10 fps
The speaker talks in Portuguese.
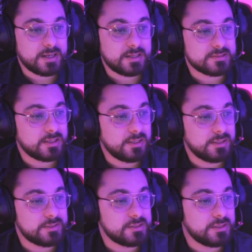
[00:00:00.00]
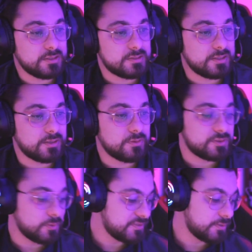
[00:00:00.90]
aí de, de security
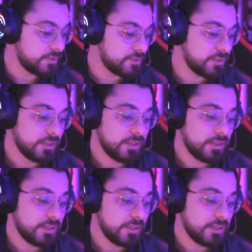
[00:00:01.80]
research